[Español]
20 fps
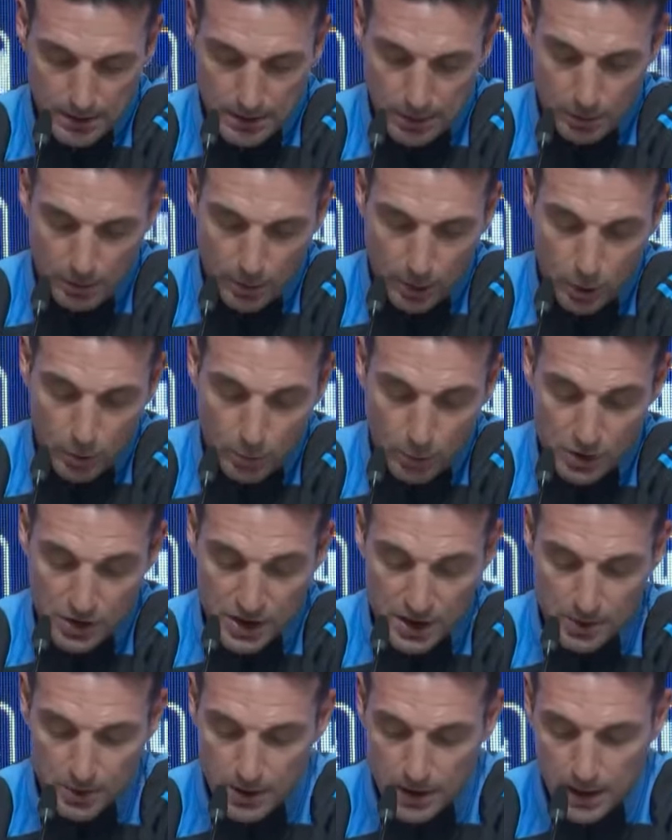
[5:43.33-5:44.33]
lo mejor
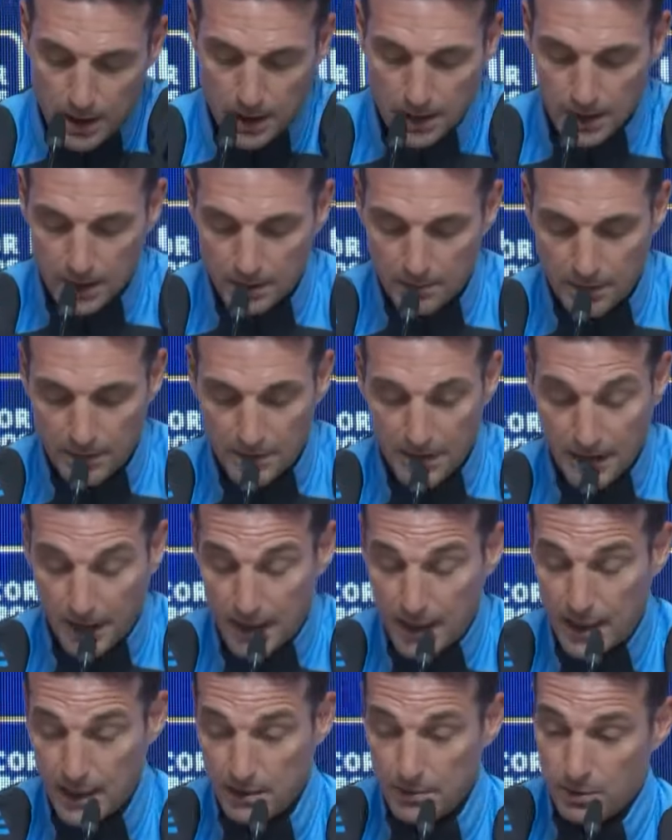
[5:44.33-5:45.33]
posible y
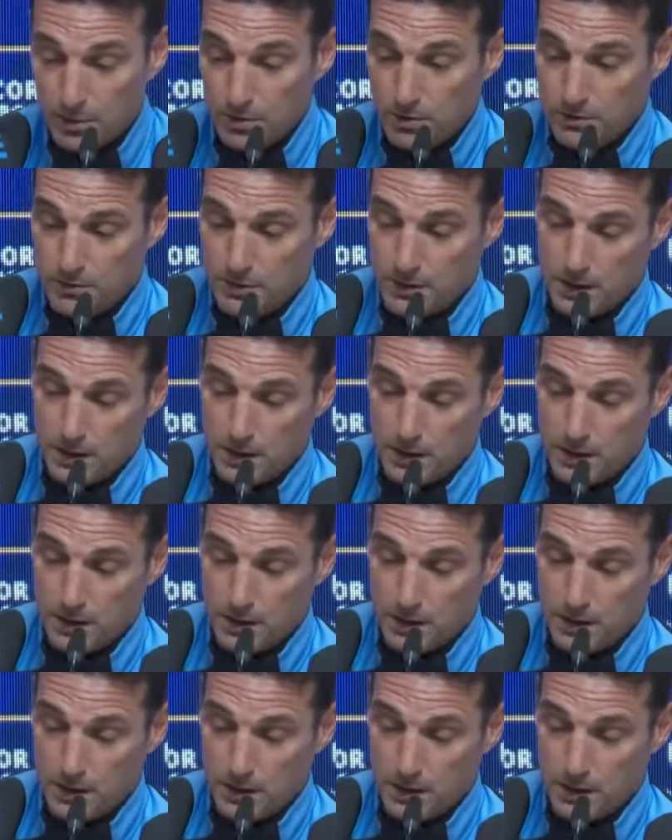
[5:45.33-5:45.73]
mandarle ánimo.